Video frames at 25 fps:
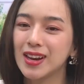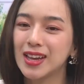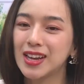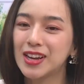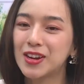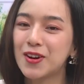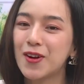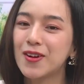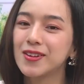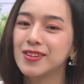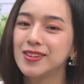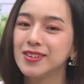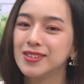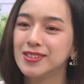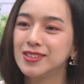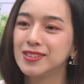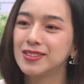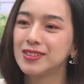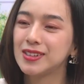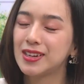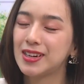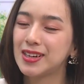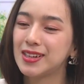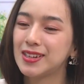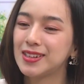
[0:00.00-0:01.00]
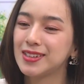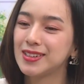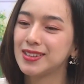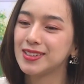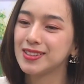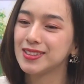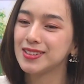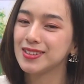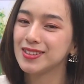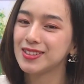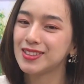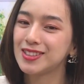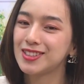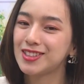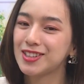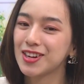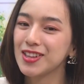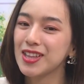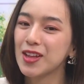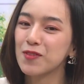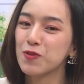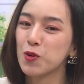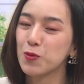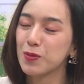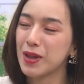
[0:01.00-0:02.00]
là cái con đường uh, trở
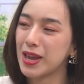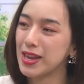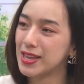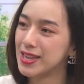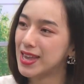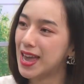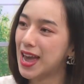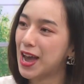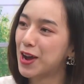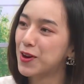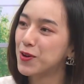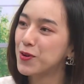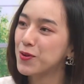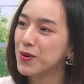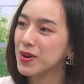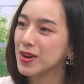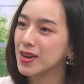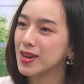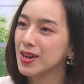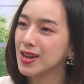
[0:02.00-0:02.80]
thành một thầy giáo